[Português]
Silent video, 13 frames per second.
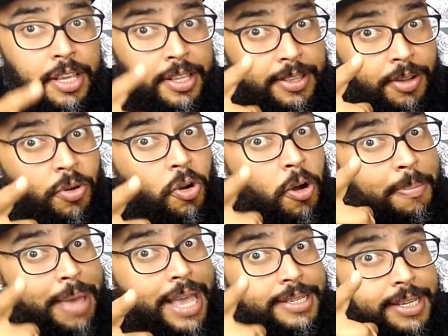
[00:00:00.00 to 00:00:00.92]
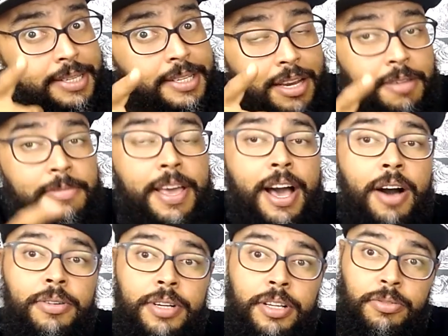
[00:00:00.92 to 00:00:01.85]
Então comece a escrever
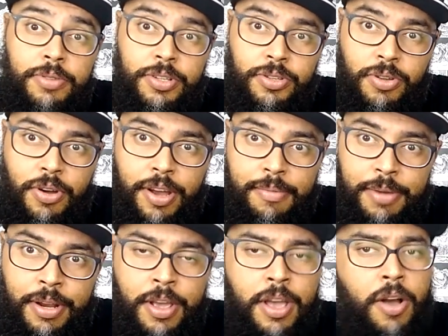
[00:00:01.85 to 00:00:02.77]
algo na tua história, mano.